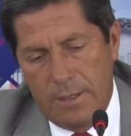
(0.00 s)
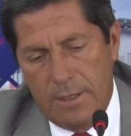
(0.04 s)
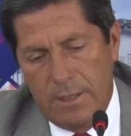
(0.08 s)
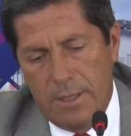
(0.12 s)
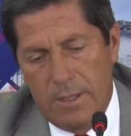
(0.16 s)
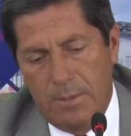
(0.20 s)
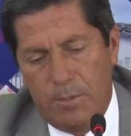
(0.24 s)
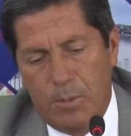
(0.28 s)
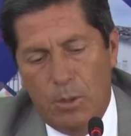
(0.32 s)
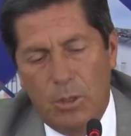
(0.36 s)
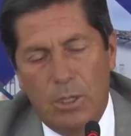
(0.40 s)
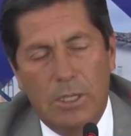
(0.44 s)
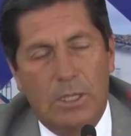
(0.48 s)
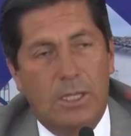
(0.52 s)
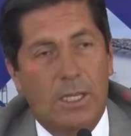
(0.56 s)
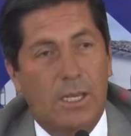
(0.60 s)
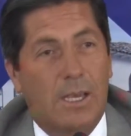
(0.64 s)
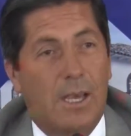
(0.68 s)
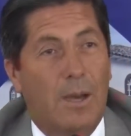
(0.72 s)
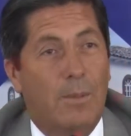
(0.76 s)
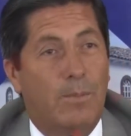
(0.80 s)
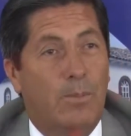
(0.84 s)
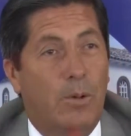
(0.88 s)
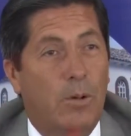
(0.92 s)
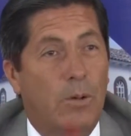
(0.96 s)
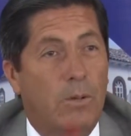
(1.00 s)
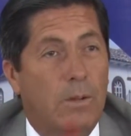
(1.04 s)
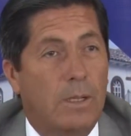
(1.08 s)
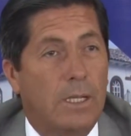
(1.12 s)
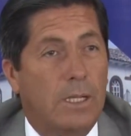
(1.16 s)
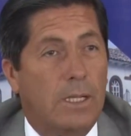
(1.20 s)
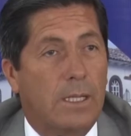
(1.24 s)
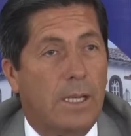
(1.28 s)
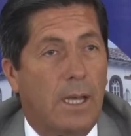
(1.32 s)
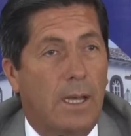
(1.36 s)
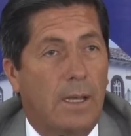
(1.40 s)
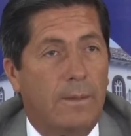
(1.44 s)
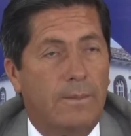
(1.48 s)
eh, política
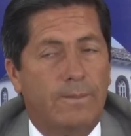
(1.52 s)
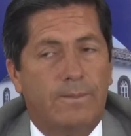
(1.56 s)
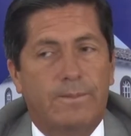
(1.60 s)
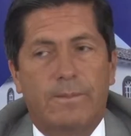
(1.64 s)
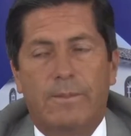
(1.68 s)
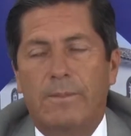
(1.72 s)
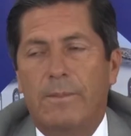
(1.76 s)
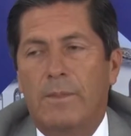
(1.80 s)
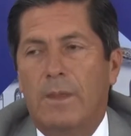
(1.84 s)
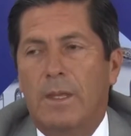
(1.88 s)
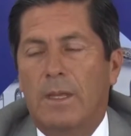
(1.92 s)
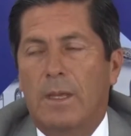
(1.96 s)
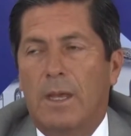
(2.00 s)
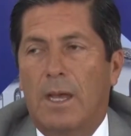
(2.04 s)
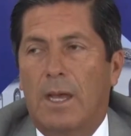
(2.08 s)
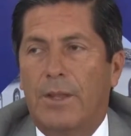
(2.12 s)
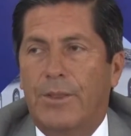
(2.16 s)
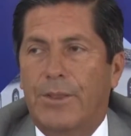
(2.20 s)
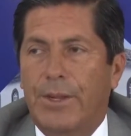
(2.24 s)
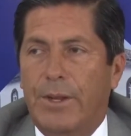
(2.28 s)
pública a